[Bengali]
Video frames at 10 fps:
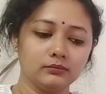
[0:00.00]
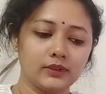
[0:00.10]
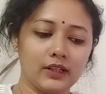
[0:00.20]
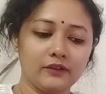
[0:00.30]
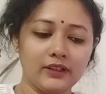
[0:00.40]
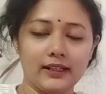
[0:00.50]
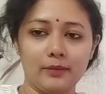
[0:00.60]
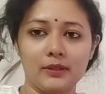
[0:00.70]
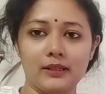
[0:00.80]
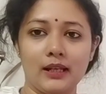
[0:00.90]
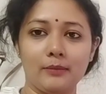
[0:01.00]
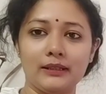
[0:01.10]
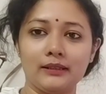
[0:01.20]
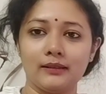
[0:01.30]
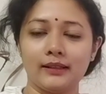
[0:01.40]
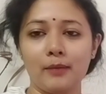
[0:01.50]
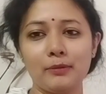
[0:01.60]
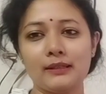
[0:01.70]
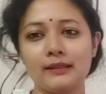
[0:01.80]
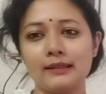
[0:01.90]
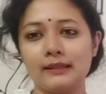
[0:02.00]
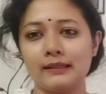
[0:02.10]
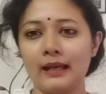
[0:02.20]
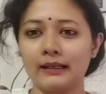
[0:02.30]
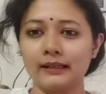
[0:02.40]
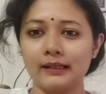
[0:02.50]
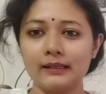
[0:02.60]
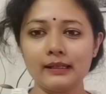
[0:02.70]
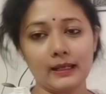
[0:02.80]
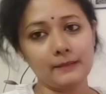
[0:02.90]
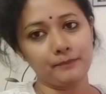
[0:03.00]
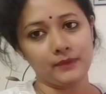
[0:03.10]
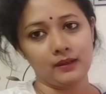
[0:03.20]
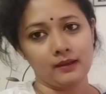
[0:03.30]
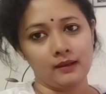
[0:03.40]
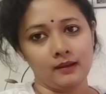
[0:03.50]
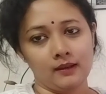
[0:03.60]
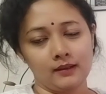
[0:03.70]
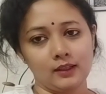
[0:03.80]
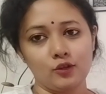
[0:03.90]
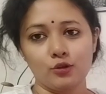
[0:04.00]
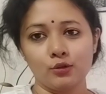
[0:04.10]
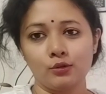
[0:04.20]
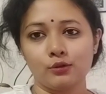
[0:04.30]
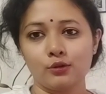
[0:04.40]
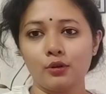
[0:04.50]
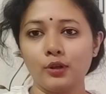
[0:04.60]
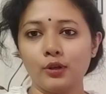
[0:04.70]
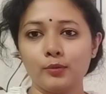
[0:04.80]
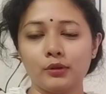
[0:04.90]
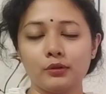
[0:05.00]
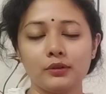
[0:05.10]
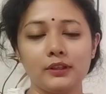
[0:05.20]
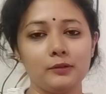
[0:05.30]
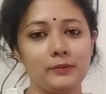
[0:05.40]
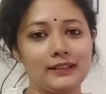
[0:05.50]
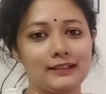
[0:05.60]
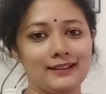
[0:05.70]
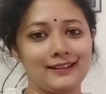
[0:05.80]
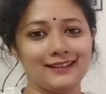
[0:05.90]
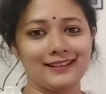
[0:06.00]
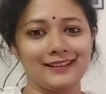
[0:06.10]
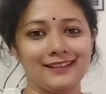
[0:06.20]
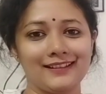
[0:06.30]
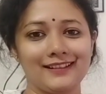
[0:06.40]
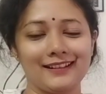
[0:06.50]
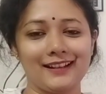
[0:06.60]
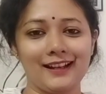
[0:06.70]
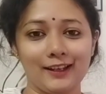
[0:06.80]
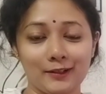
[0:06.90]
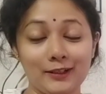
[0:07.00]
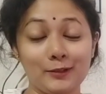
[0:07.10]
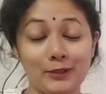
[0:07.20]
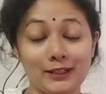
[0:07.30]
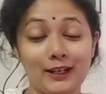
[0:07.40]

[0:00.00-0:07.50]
ট্রাফিক ক্যাপিটাল আমাদের ক্যাপিটাল সিটি ঢাকাকে নিয়েই তিনশো ছয় বর্গ কিলোমিটারের কিলোমিটার